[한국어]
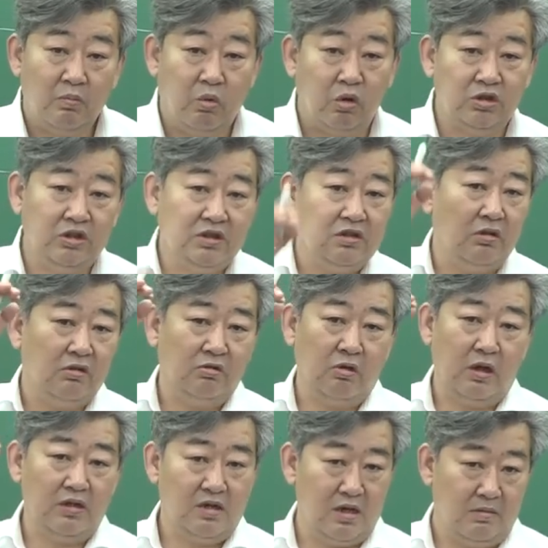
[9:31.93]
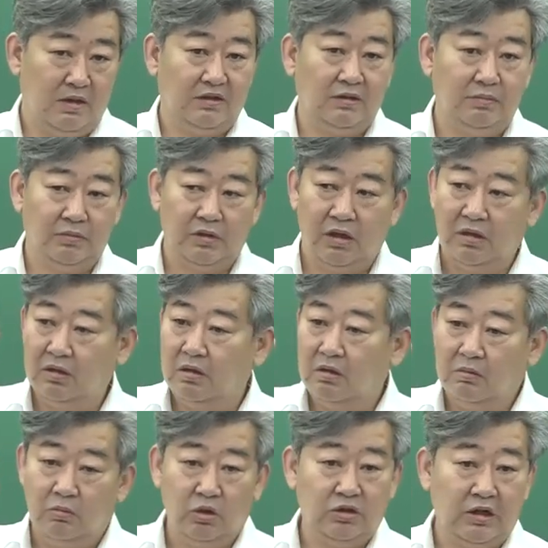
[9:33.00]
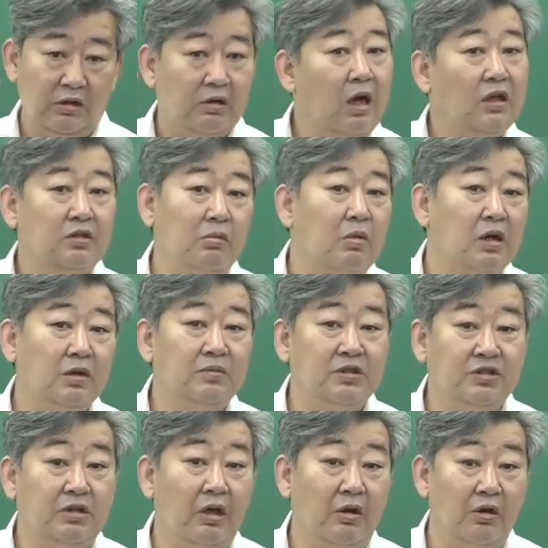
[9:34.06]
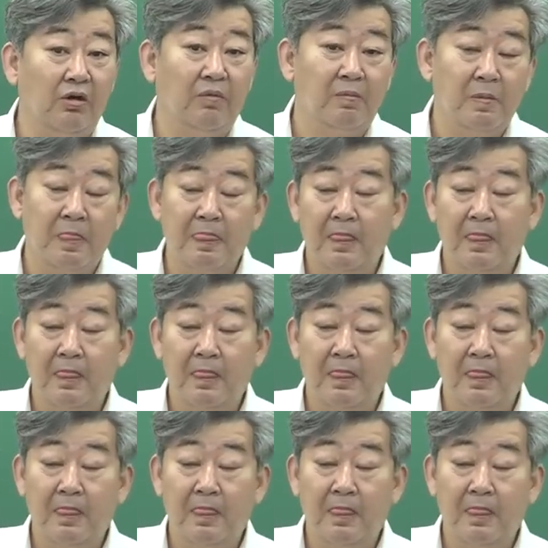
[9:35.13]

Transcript: 보신 건 굉장히 많습니다. 뭐 자료가 한 요만큼씩 돼요.